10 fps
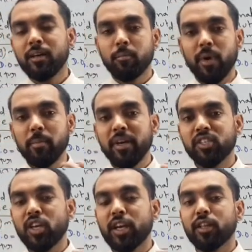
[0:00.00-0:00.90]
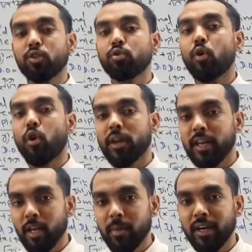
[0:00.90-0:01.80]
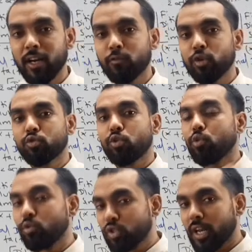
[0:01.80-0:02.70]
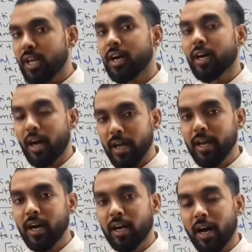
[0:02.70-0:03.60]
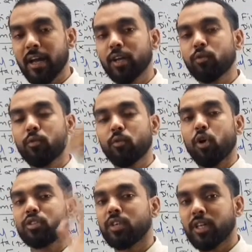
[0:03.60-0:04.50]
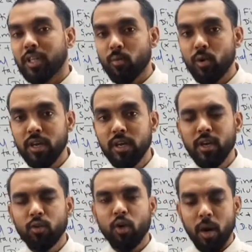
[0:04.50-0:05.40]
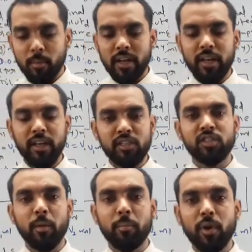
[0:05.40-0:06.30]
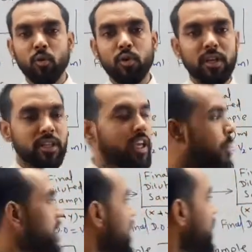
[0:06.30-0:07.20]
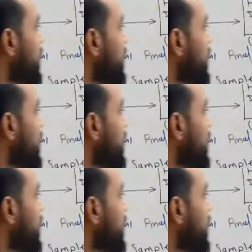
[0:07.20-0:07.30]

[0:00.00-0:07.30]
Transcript: भाई मिक्सचर के अंदर जो ऑर्गेनिक मैटर है वो इसको यूज़ करेगा खाएगा खाएगा तो फिर वो ऑक्सीजन खत्म होगी तो हमने इस सैंपल को रख दिया भैया